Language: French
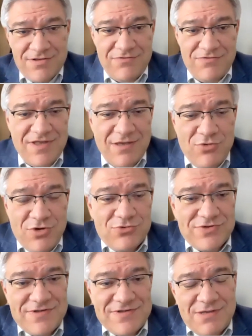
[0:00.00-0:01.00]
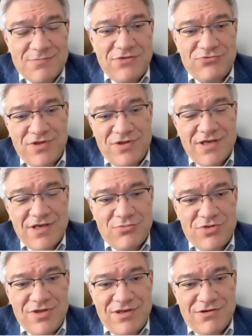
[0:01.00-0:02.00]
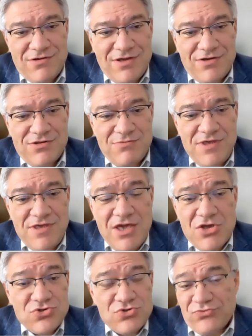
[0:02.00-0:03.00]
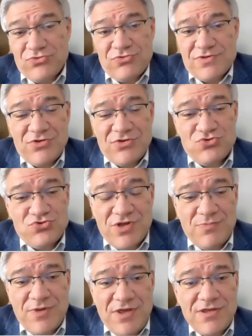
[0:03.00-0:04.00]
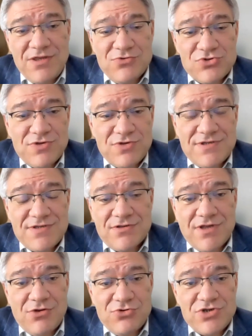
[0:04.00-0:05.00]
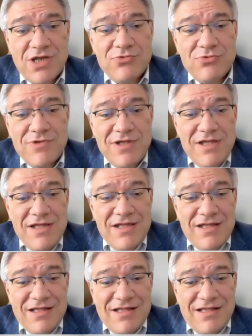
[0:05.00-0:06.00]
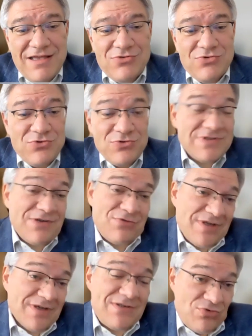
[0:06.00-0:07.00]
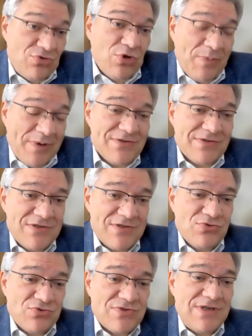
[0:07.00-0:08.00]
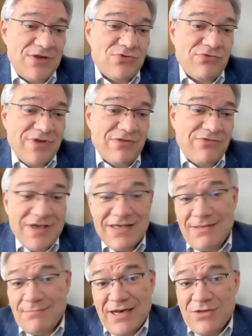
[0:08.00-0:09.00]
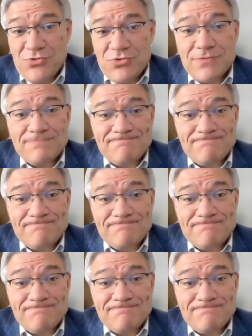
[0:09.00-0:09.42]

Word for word: évidemment incontestable qu'il faut décarboner euh, l'économie, sauf que vous avez toujours des pays qui construisent des centrales au charbon. Euh, et donc, eux, ça veut dire qu'ils ont une représentation de ce qu'il convient de faire qui n'est pas la nôtre